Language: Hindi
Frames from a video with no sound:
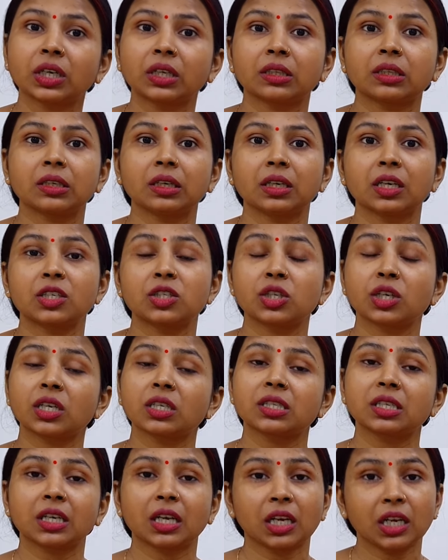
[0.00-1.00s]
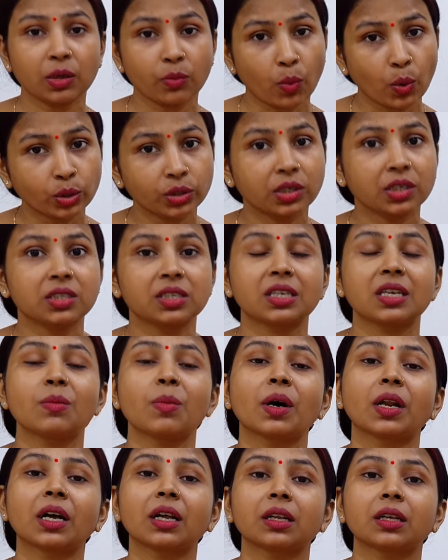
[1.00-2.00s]
जाती है किसी किसी के लिए बहुत रिस्की
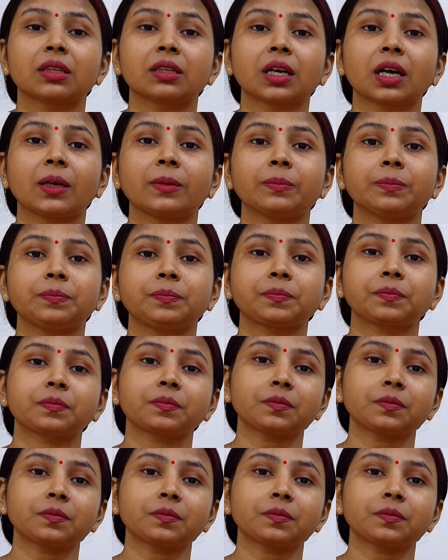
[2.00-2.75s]
भरा रहता है